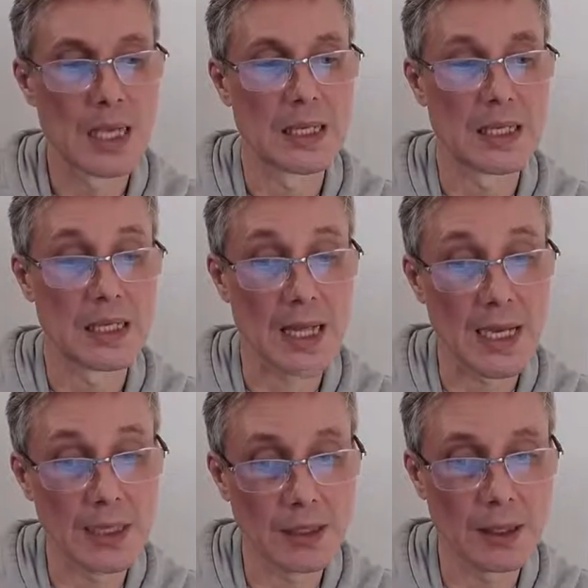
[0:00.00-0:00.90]

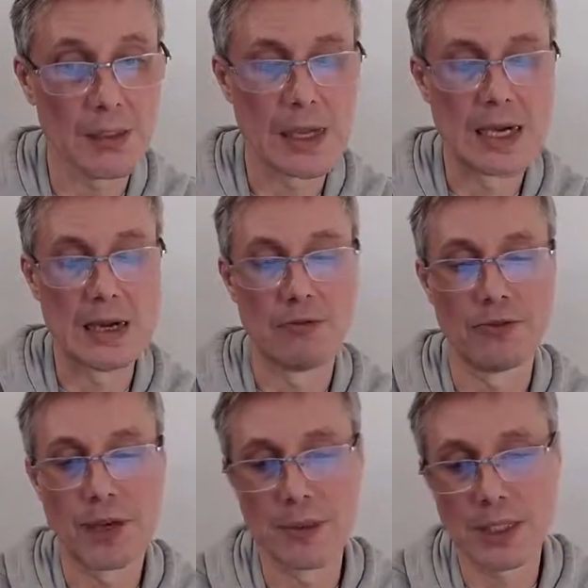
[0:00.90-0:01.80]
незанятым,
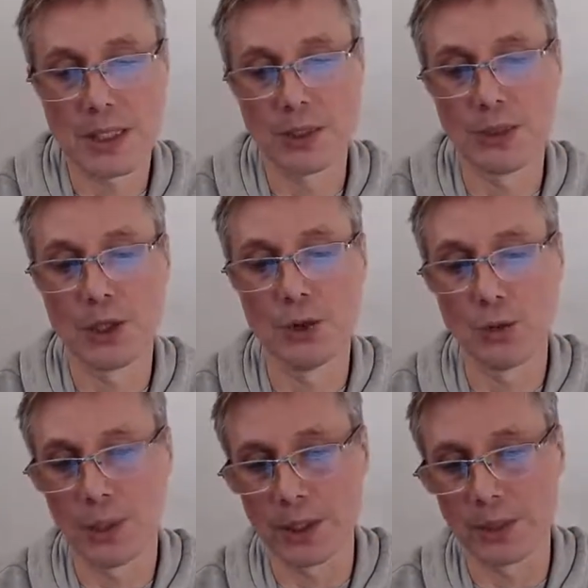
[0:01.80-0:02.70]
выметенным и
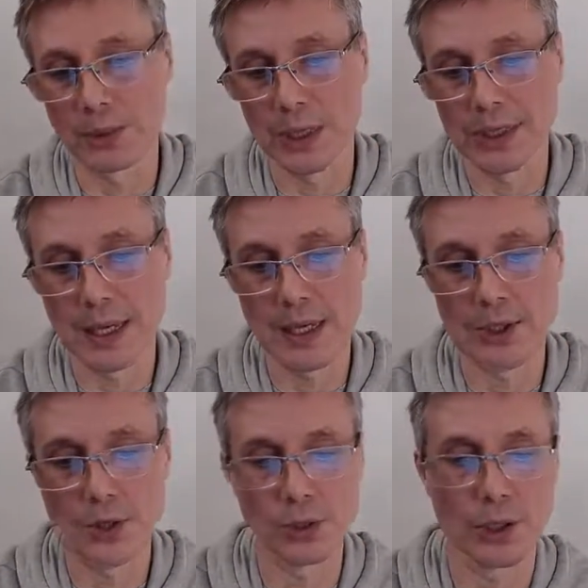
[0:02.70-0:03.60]
убранным. Тогда
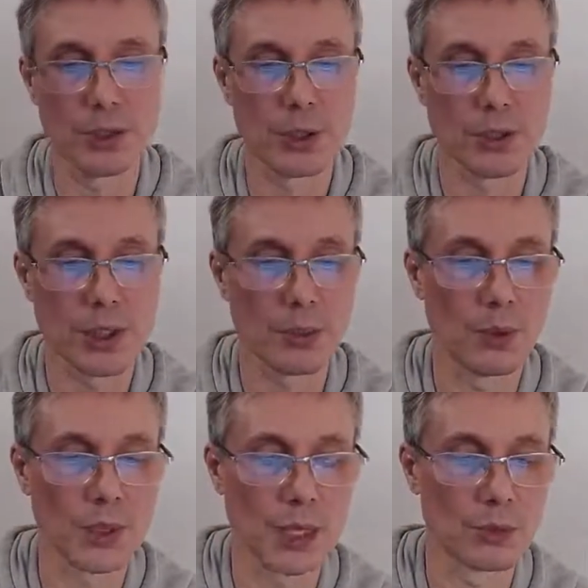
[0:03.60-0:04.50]
идет и берет с
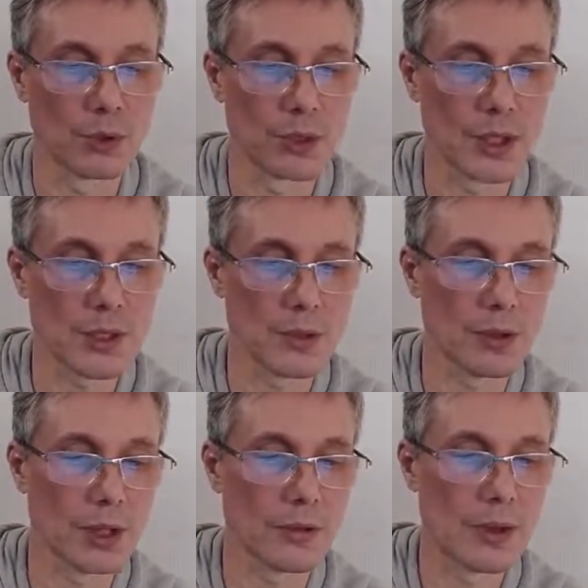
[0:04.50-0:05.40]
собой семь других
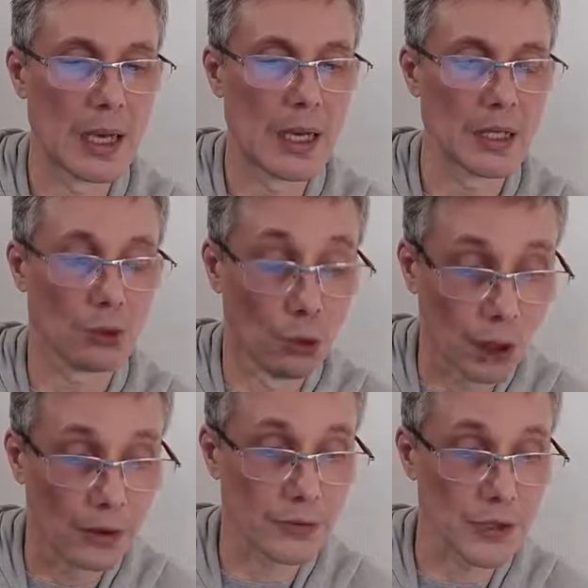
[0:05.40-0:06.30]
злухов,
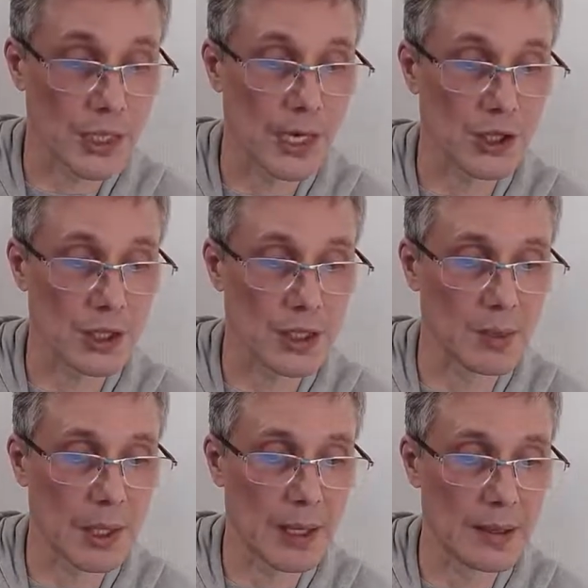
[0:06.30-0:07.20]
духов, слейших
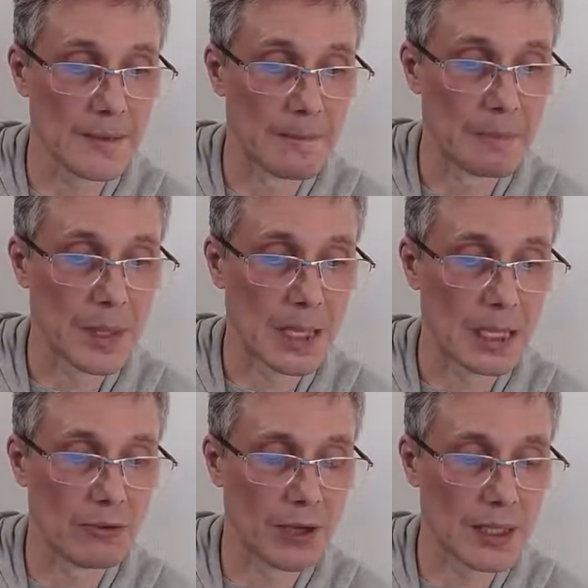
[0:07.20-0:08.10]
себя,
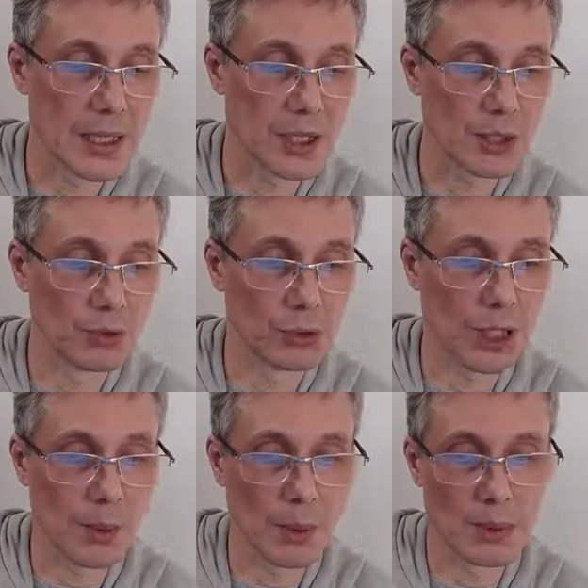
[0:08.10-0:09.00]
и, войдя, живут
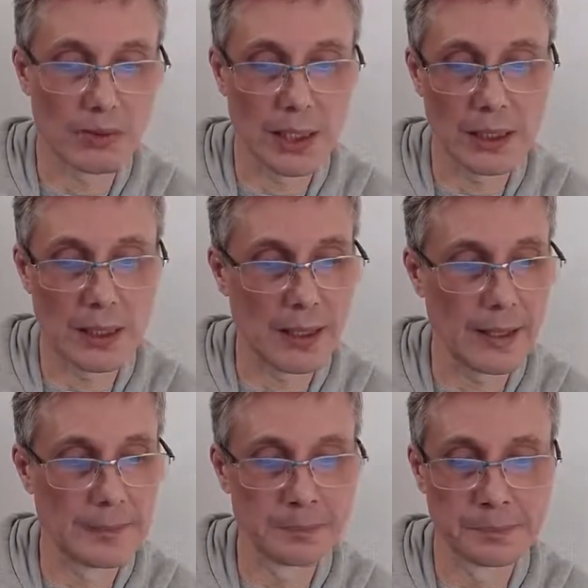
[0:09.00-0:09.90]
там, и бывают для